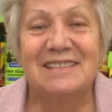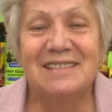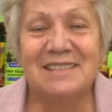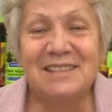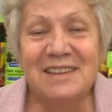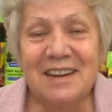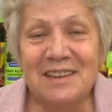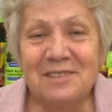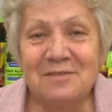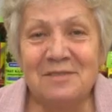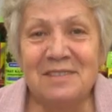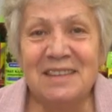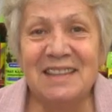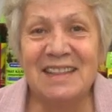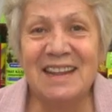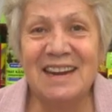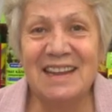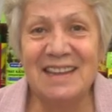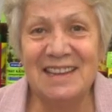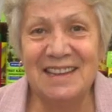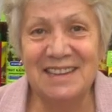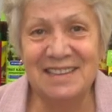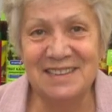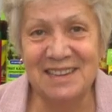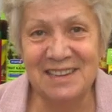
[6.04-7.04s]
Здравствуйте,
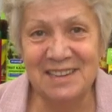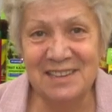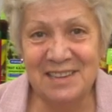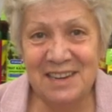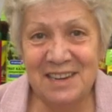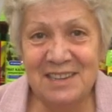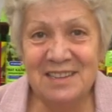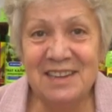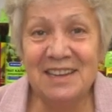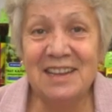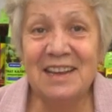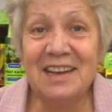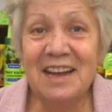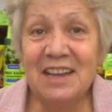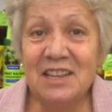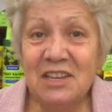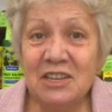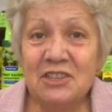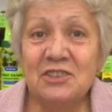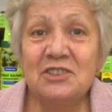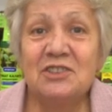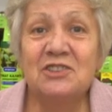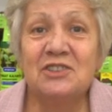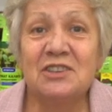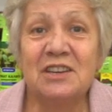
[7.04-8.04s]
дорогие телезрители и,
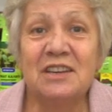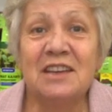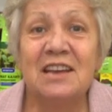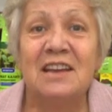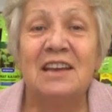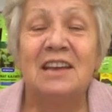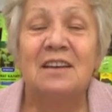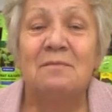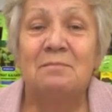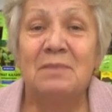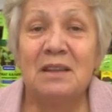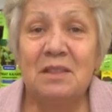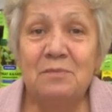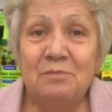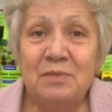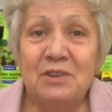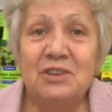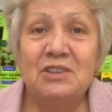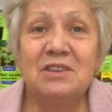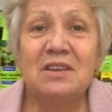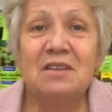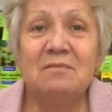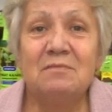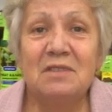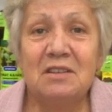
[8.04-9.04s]
конечно же,
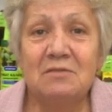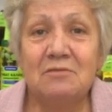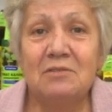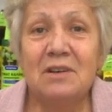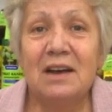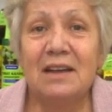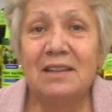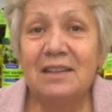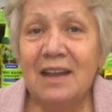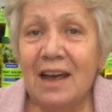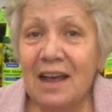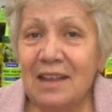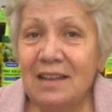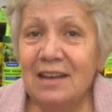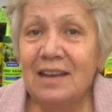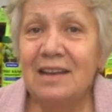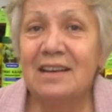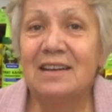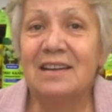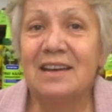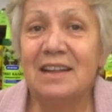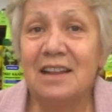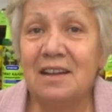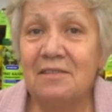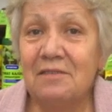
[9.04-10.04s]
подписчики моего
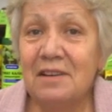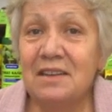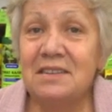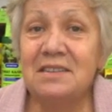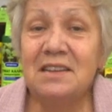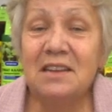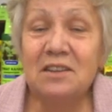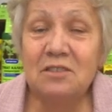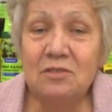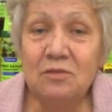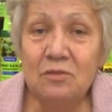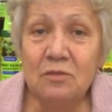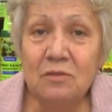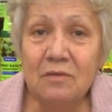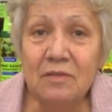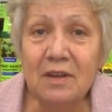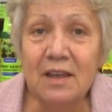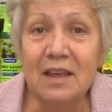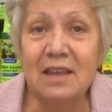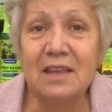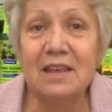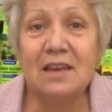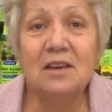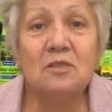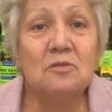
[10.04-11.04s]
канала «Голова
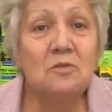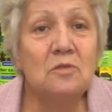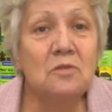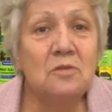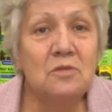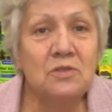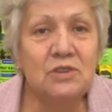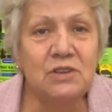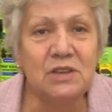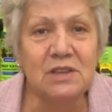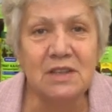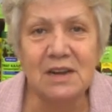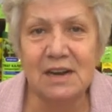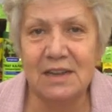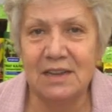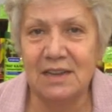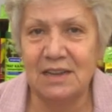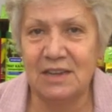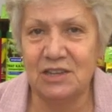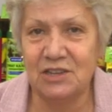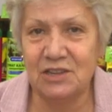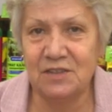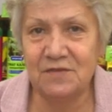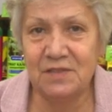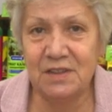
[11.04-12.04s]
садовая». Я очень
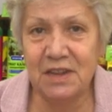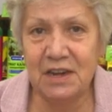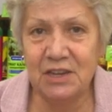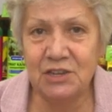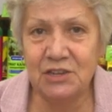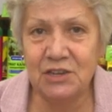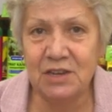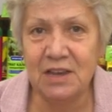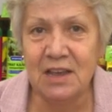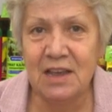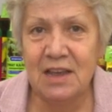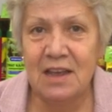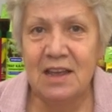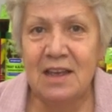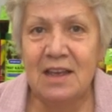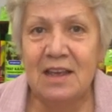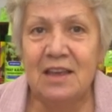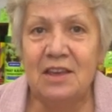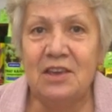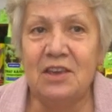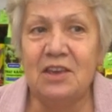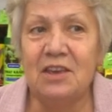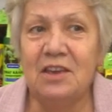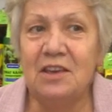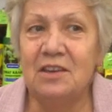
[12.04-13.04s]
рада нашей встрече,
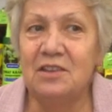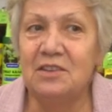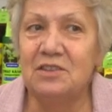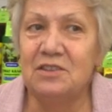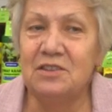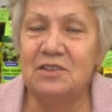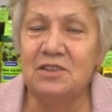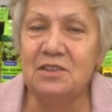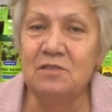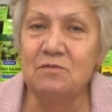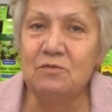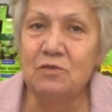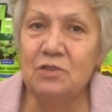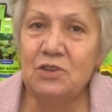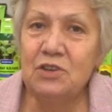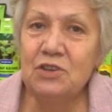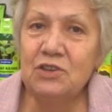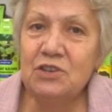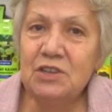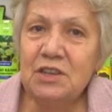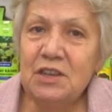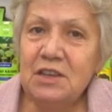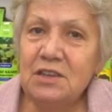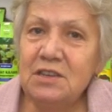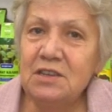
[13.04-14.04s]
и
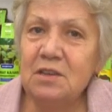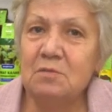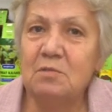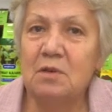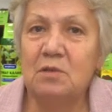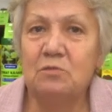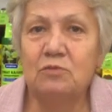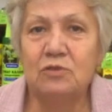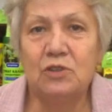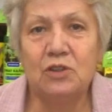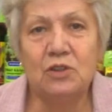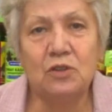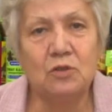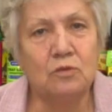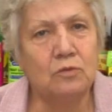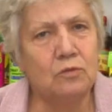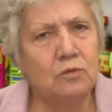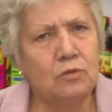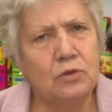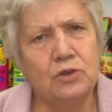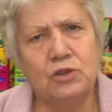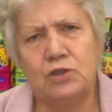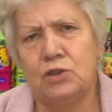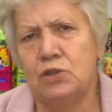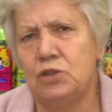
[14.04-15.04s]
сегодняшняя тема будет
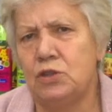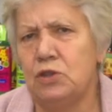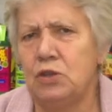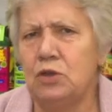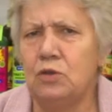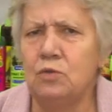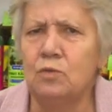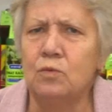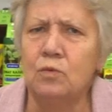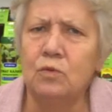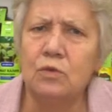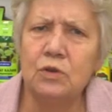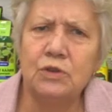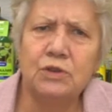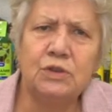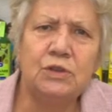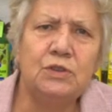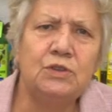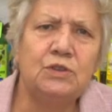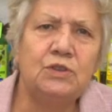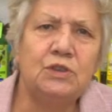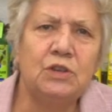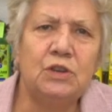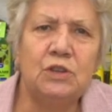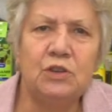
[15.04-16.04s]
очень и
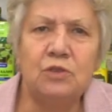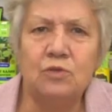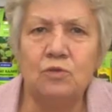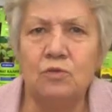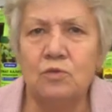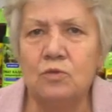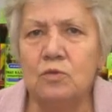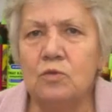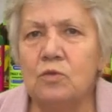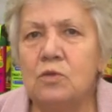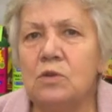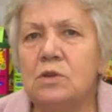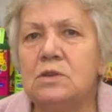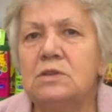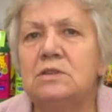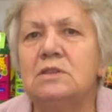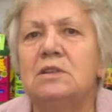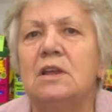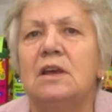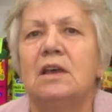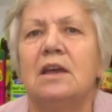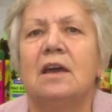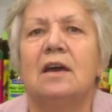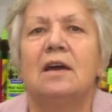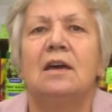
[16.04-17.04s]
очень
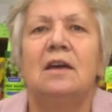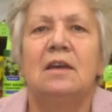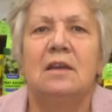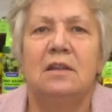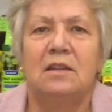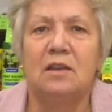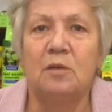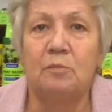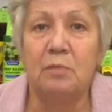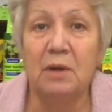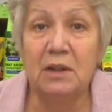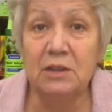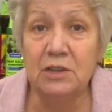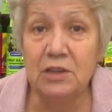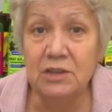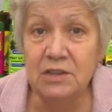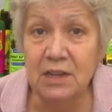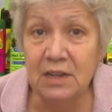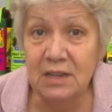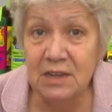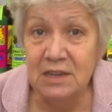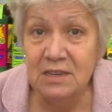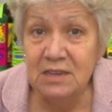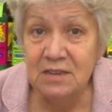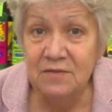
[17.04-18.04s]
серьезная –
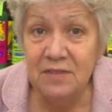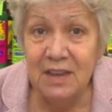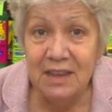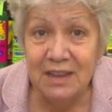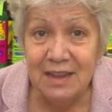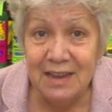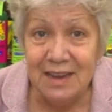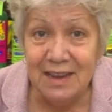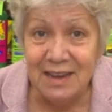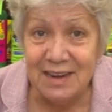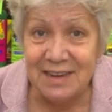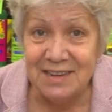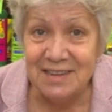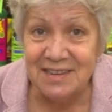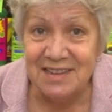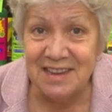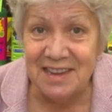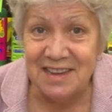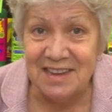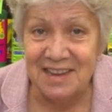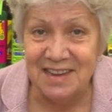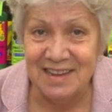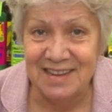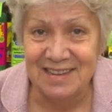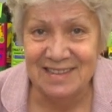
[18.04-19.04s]
дополнительный свет для
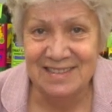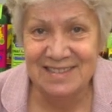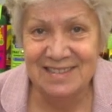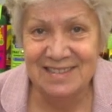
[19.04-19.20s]
растений.